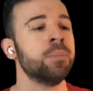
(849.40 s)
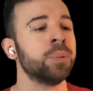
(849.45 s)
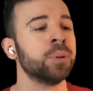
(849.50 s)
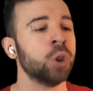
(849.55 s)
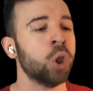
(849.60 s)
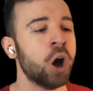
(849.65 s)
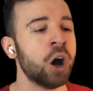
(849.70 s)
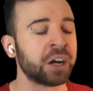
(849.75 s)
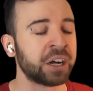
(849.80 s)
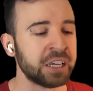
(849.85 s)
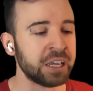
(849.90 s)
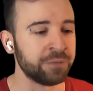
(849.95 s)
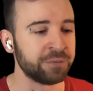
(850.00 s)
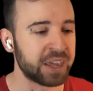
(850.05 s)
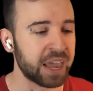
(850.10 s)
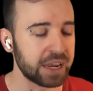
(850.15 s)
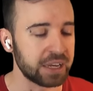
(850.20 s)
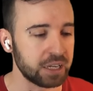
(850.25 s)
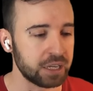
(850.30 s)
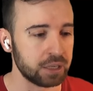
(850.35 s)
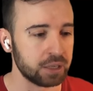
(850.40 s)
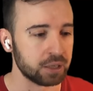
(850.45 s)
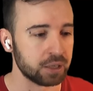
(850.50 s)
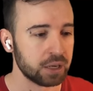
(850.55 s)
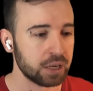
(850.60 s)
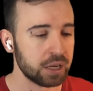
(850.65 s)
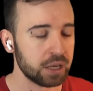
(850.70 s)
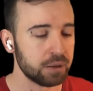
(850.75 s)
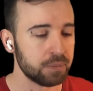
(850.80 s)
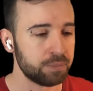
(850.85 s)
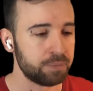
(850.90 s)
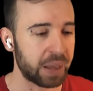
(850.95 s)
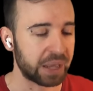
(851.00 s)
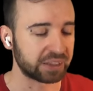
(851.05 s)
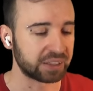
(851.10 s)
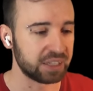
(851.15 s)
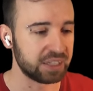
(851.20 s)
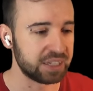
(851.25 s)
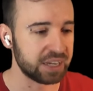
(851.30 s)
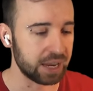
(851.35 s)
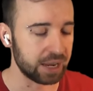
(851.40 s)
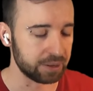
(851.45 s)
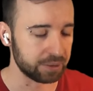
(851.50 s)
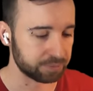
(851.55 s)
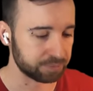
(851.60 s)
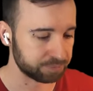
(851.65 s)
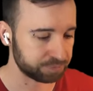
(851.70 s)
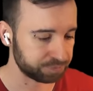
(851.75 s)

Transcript: Плохо, Евгений. Пятый день.